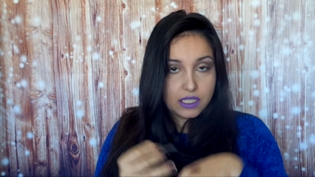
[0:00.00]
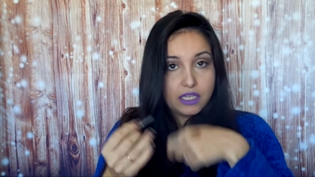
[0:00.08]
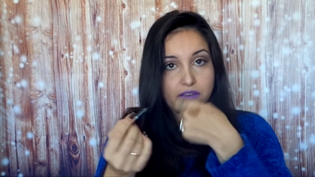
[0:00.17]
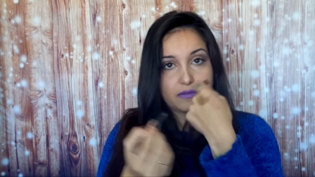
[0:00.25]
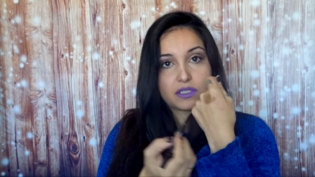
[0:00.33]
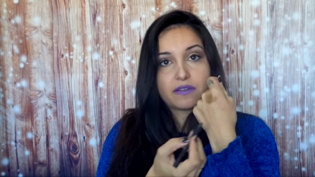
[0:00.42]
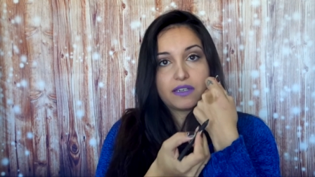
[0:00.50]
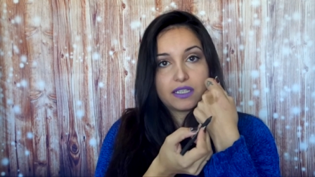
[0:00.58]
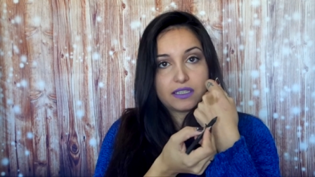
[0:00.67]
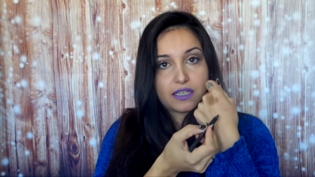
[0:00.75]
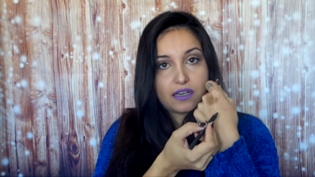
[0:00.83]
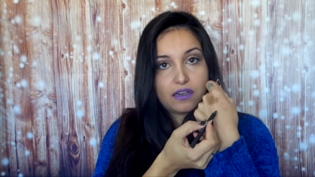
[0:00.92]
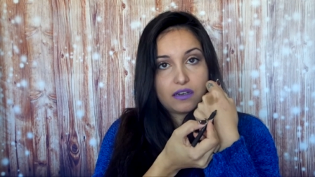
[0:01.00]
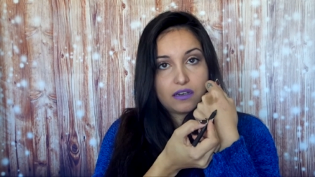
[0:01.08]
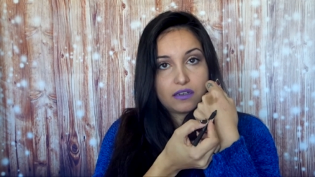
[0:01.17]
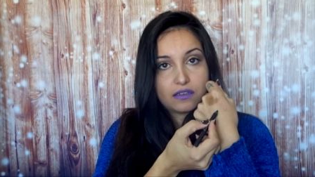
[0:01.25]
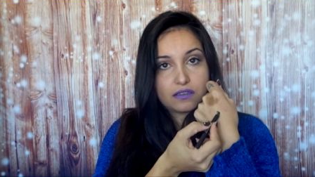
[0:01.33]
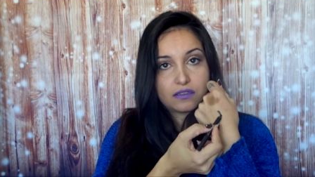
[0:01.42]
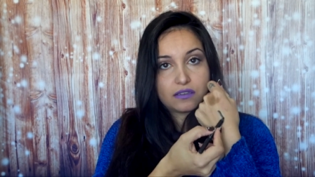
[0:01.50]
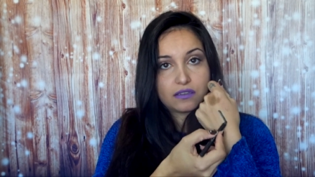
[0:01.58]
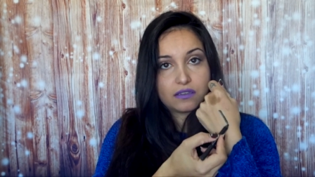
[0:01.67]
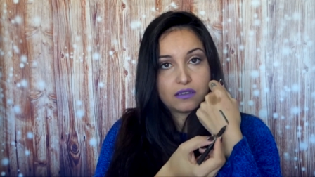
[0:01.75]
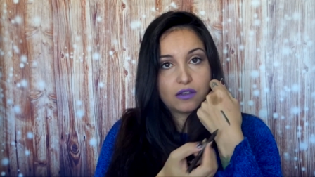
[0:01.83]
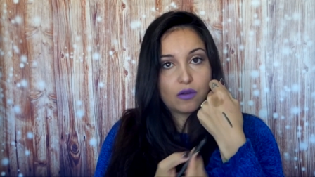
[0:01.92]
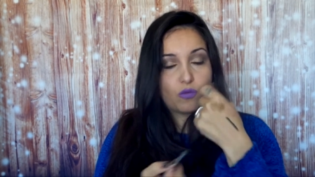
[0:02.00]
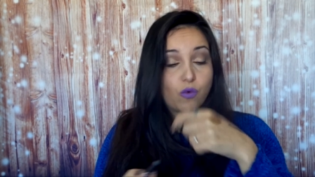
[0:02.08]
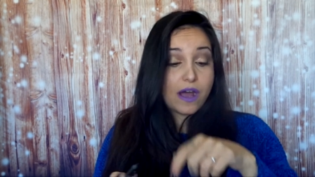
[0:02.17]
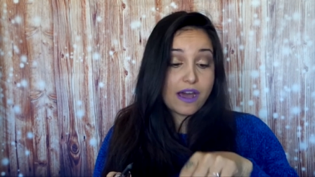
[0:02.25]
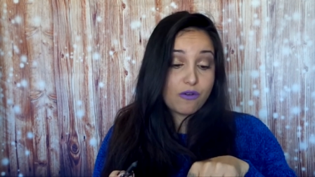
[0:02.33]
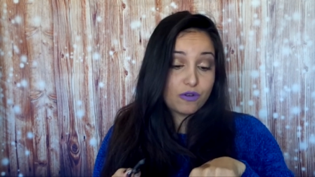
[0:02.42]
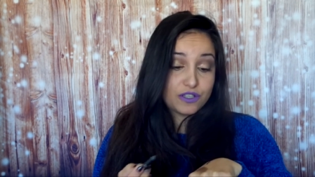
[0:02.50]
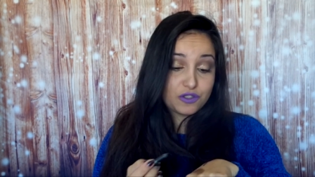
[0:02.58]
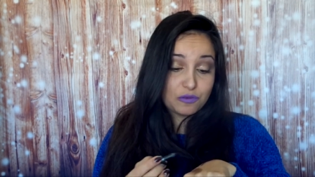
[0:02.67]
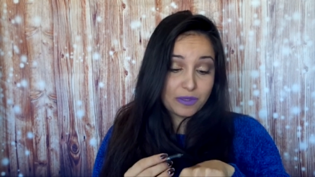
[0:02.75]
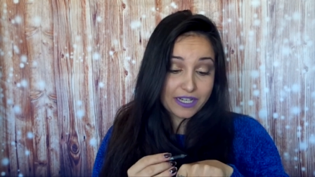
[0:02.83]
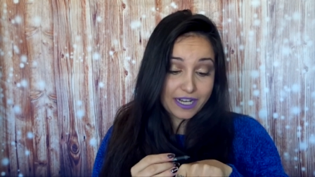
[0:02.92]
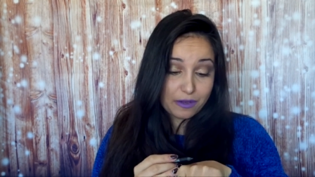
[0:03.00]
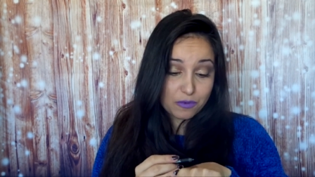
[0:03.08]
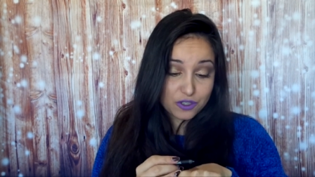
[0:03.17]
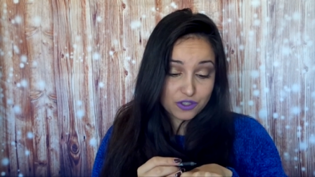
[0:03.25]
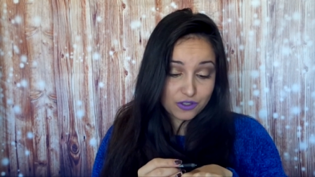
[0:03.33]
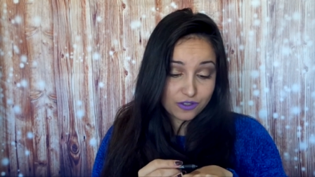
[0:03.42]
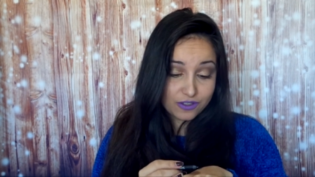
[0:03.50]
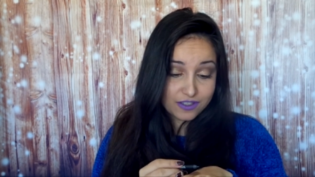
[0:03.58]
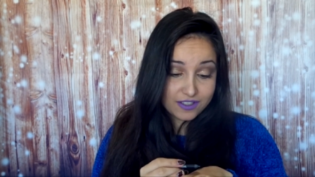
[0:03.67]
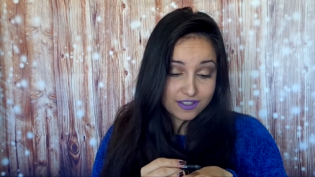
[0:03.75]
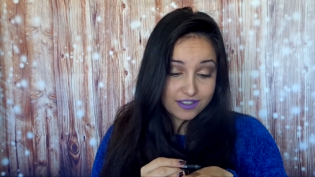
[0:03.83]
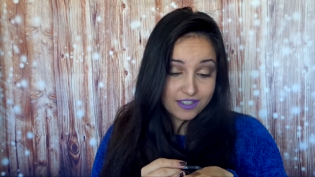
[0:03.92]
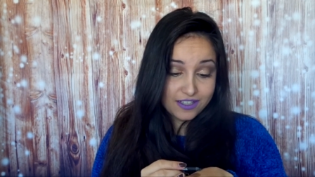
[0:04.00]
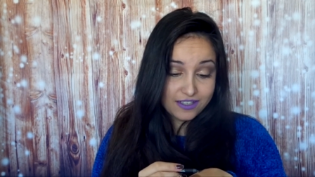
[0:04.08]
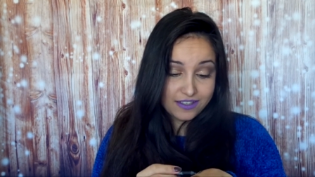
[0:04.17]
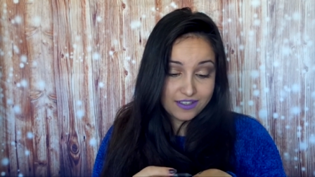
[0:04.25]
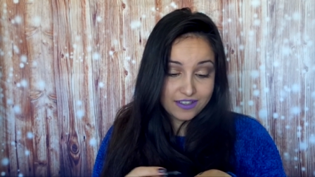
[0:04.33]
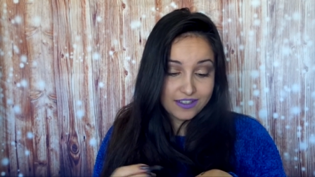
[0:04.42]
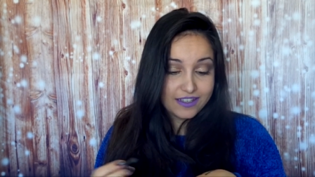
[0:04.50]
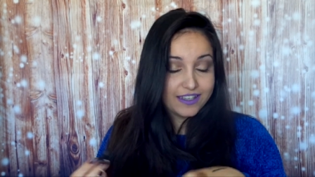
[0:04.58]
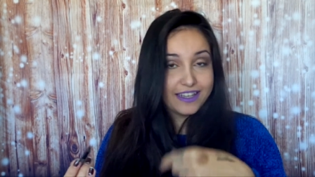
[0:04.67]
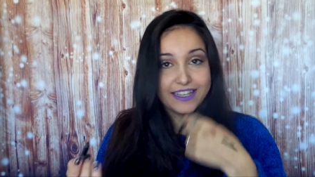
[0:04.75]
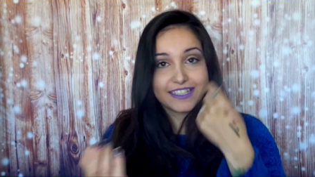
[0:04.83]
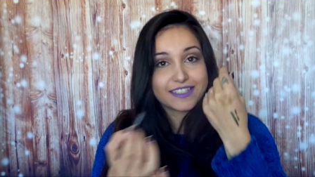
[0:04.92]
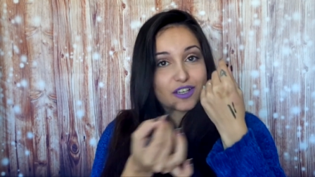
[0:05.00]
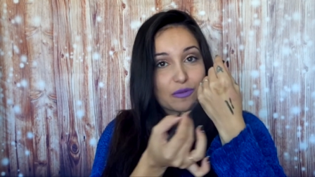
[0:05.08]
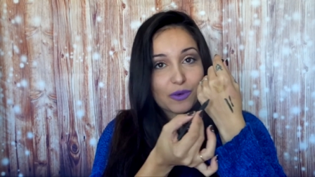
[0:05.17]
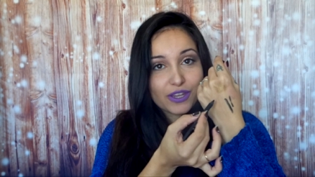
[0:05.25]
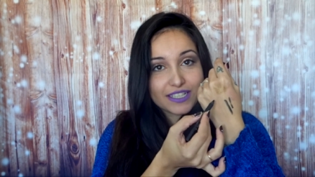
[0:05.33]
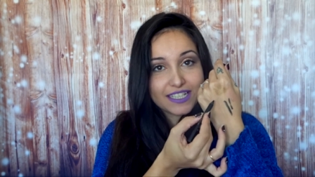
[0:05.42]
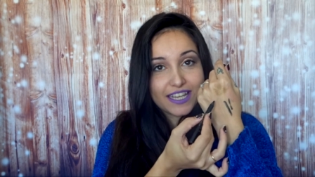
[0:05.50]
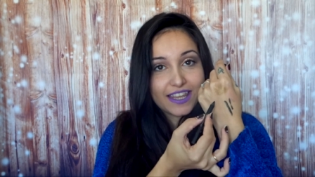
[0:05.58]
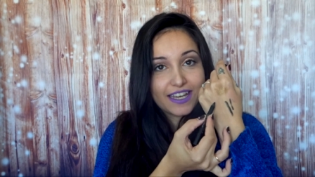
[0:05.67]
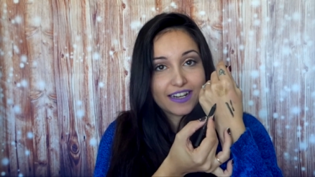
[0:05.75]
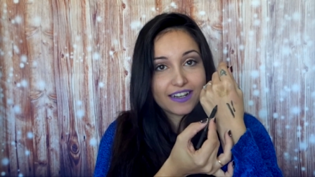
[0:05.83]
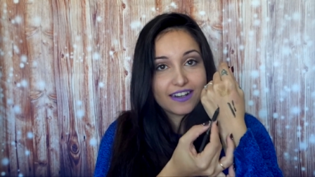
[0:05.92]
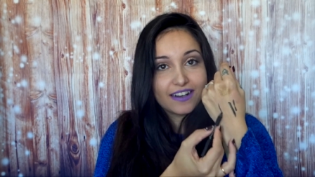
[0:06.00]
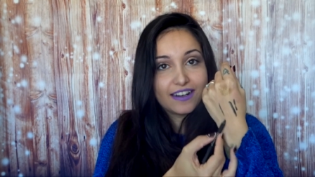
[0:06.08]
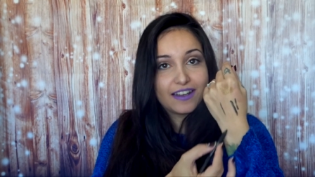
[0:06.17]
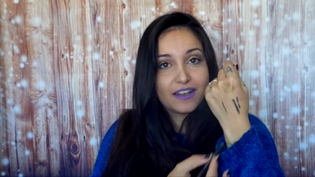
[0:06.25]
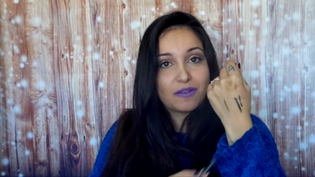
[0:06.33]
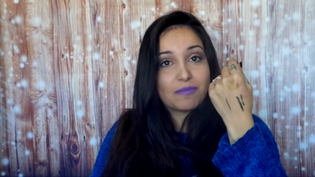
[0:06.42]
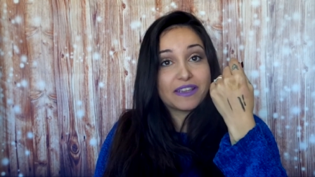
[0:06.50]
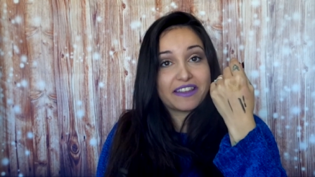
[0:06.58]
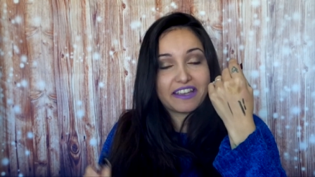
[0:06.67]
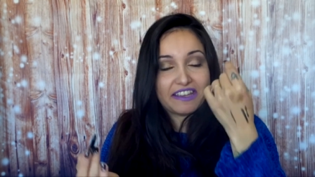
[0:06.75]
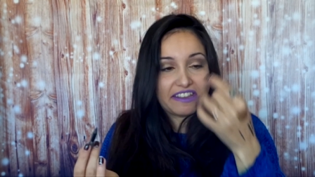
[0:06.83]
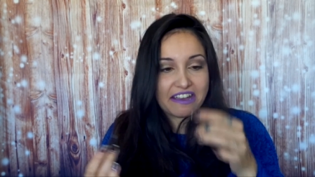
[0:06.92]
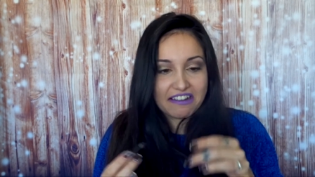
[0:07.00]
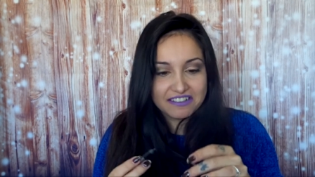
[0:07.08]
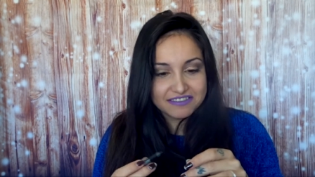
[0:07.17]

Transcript: Y vamos a ver qué tal. ¡Wow! Es súper cremoso. Es como deslizar mantequilla.